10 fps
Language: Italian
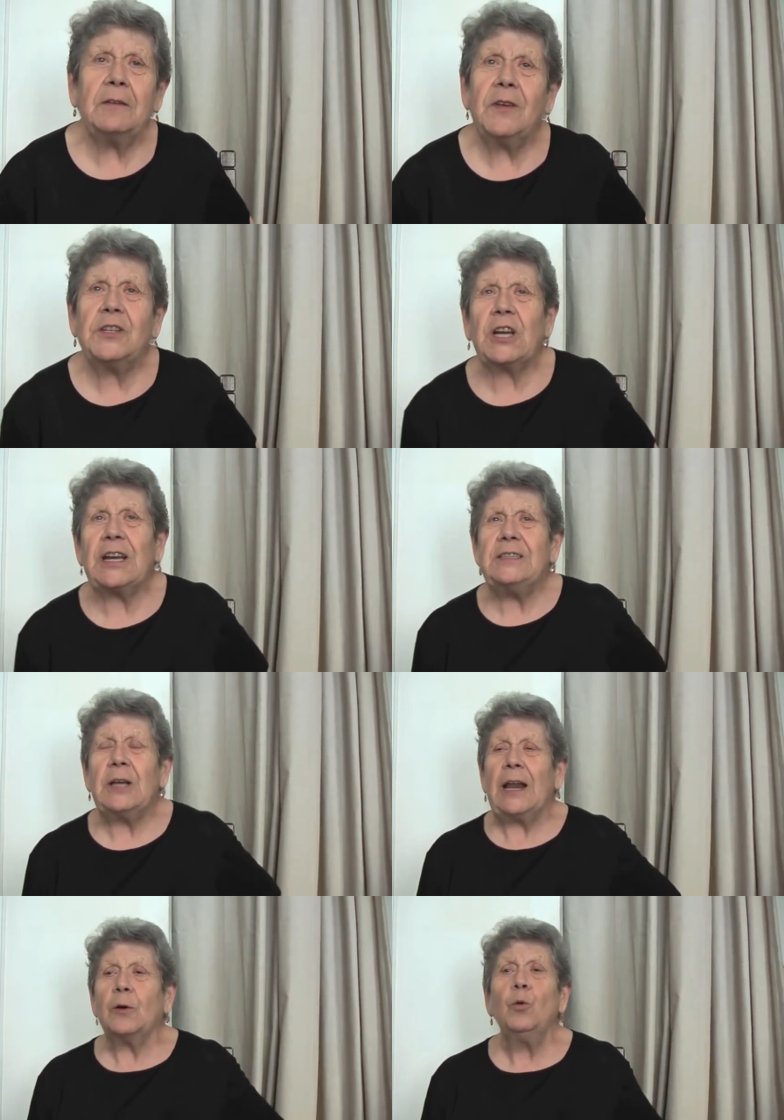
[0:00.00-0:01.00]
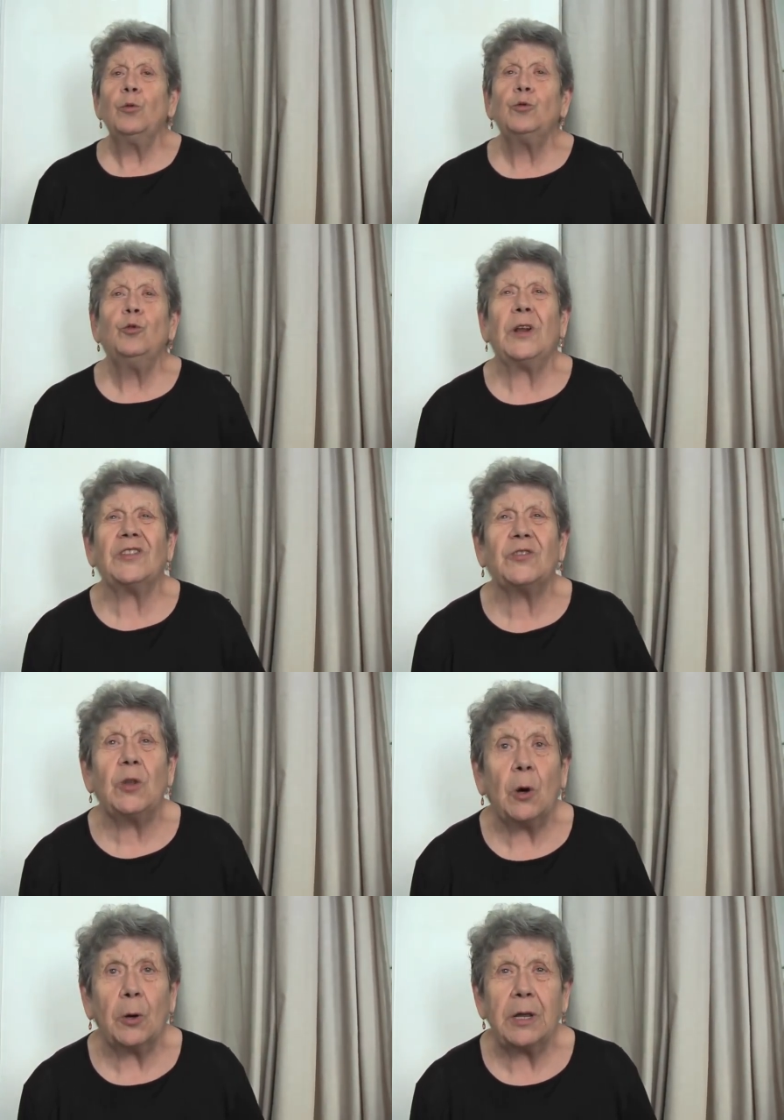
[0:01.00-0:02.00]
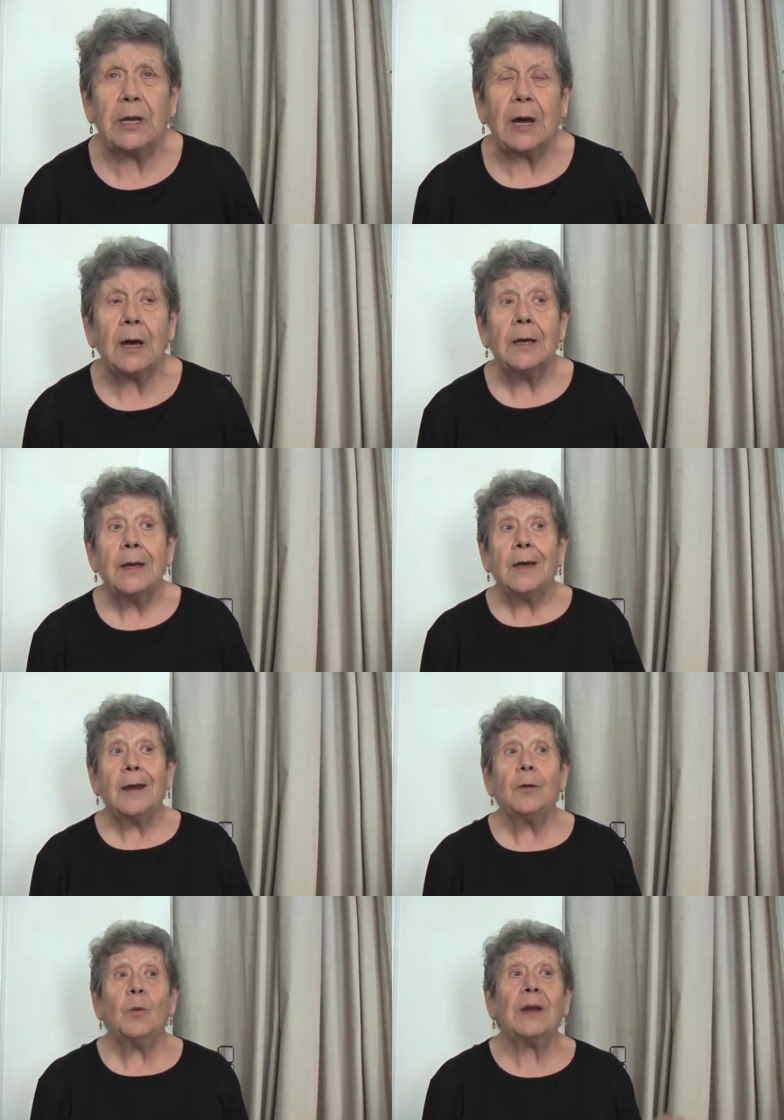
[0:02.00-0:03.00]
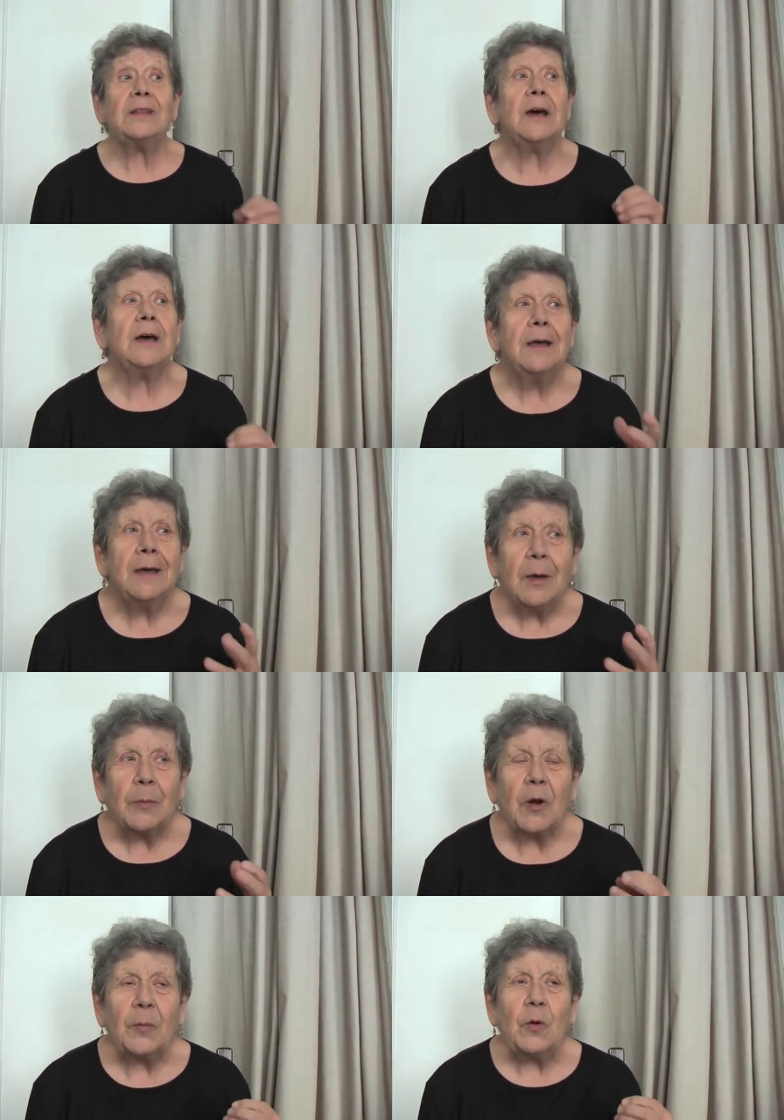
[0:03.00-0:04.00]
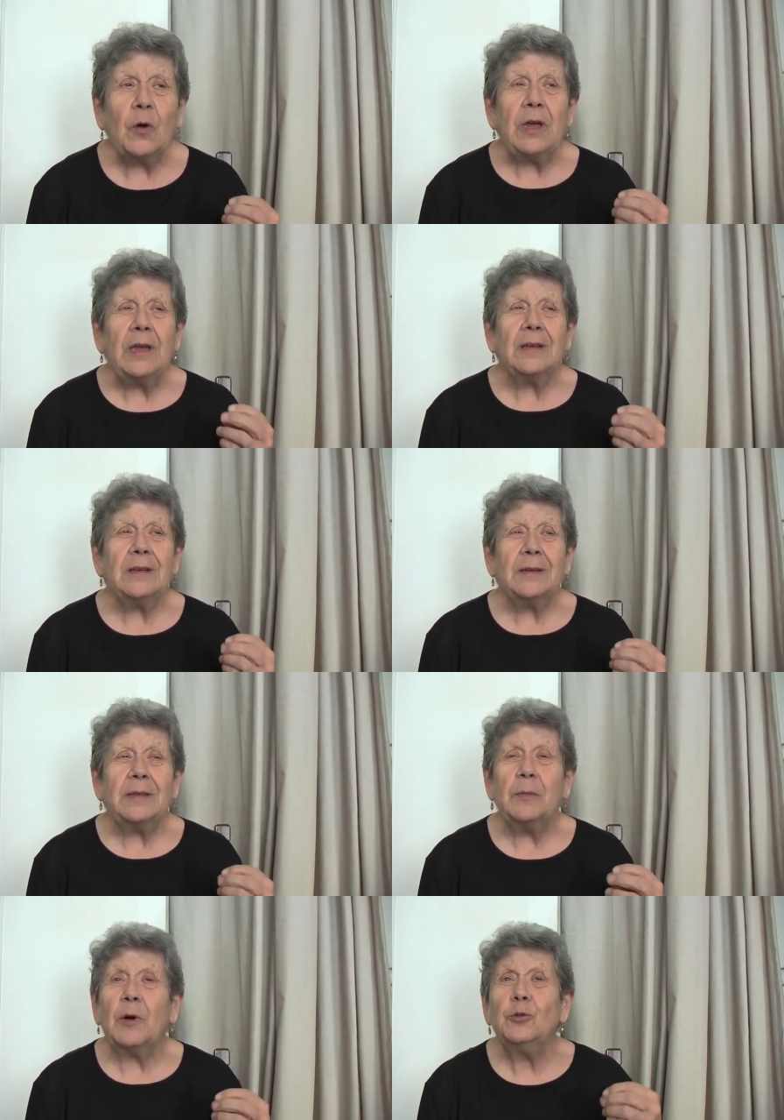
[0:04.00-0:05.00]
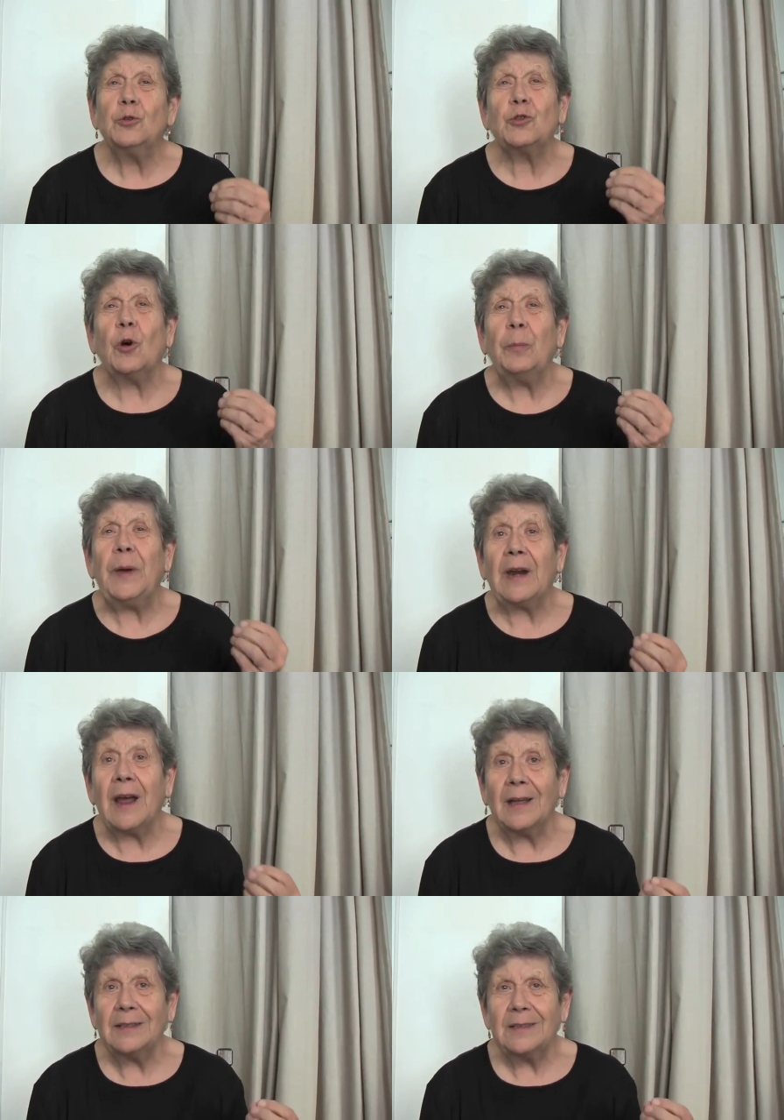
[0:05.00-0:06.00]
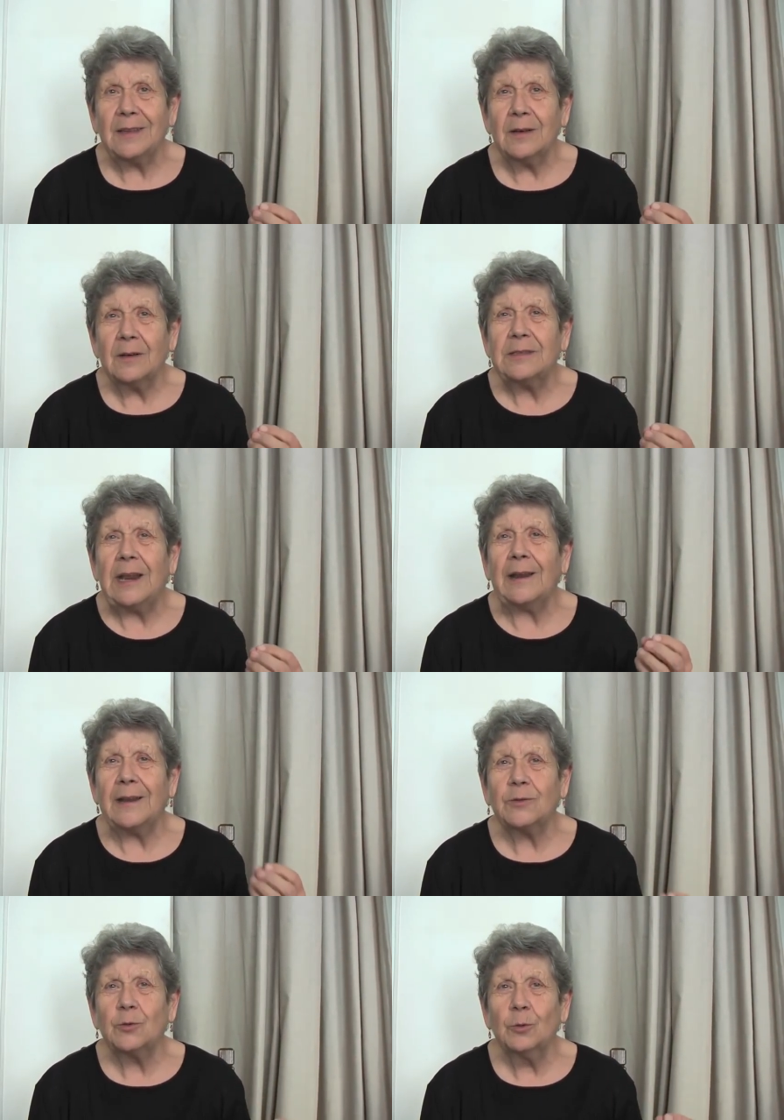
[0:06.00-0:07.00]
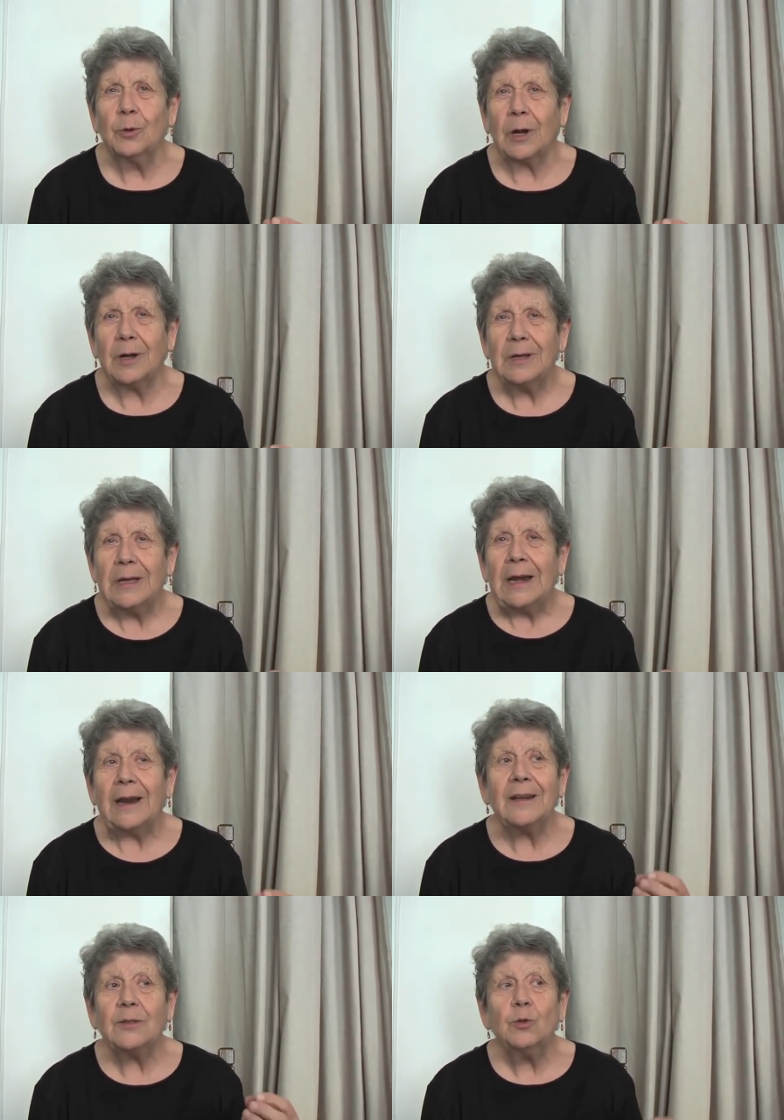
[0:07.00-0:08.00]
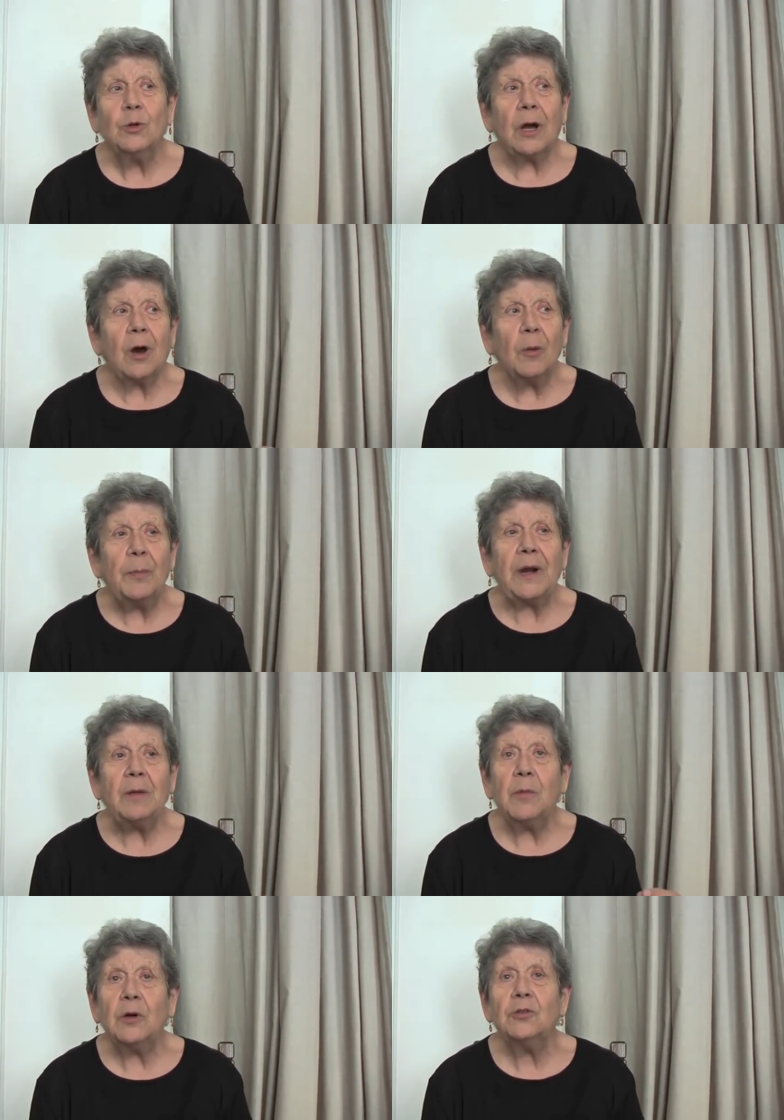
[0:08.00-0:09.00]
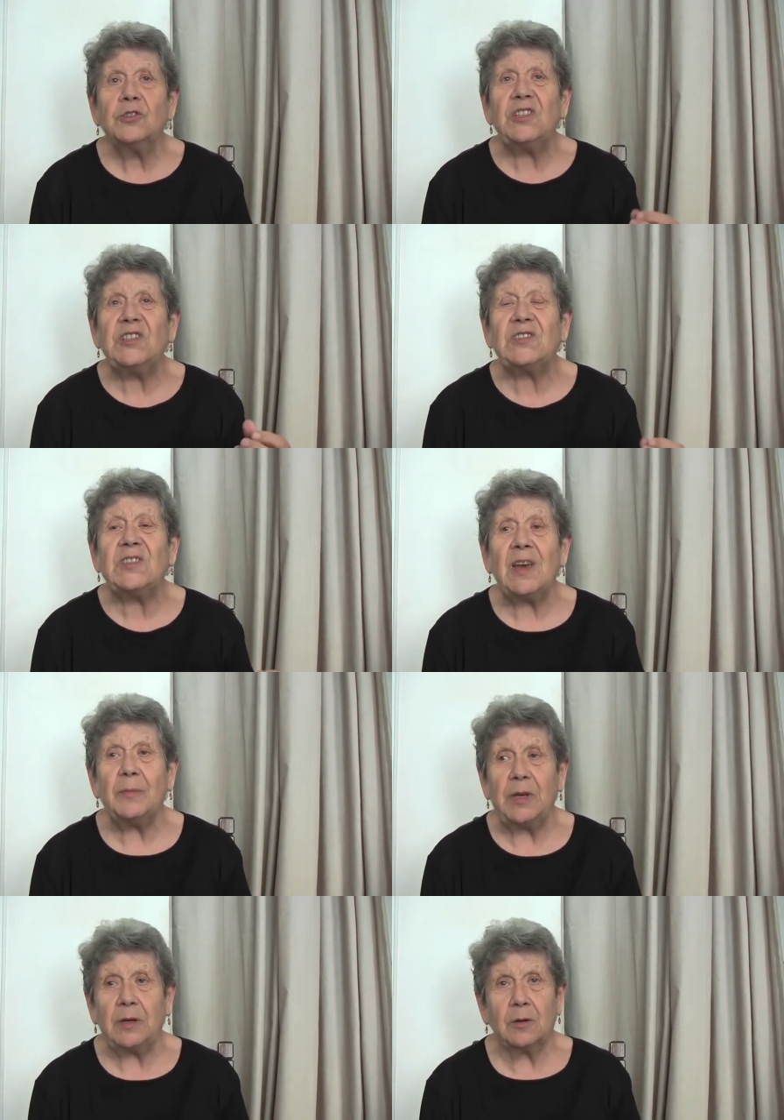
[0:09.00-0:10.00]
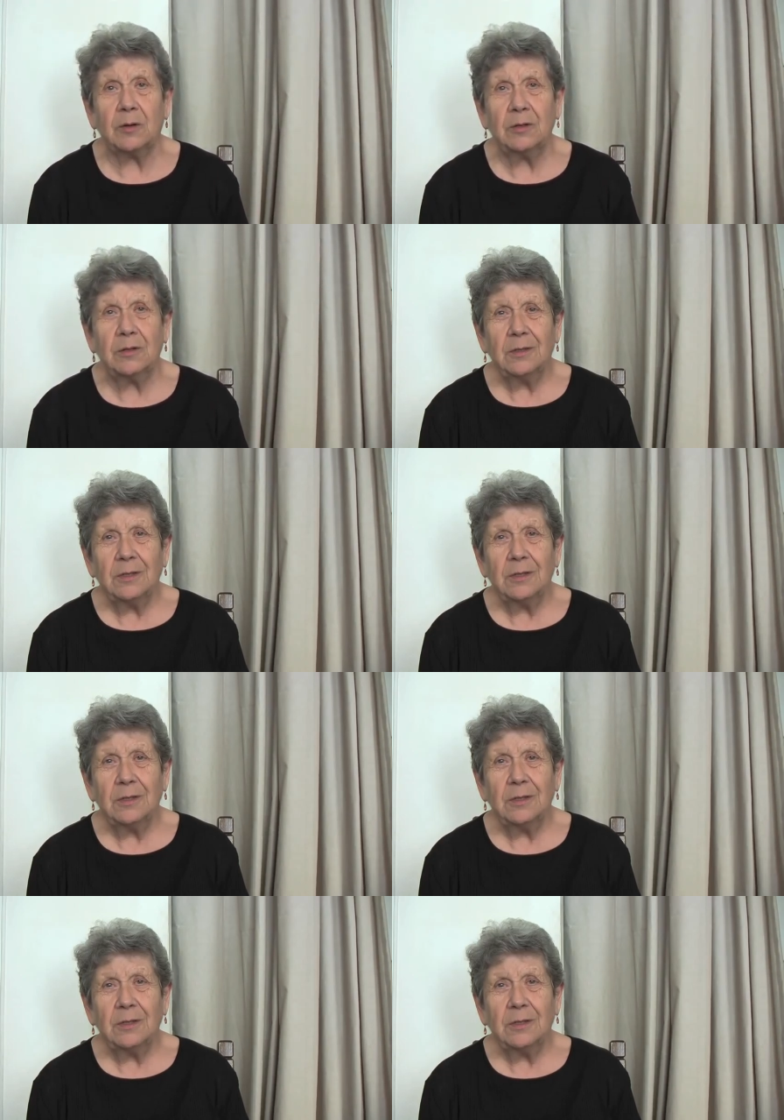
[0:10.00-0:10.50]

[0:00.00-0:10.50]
che invece che la cultura storica riguarda proprio il eh, de modus operandi della natura. La natura opera in modo sistemico,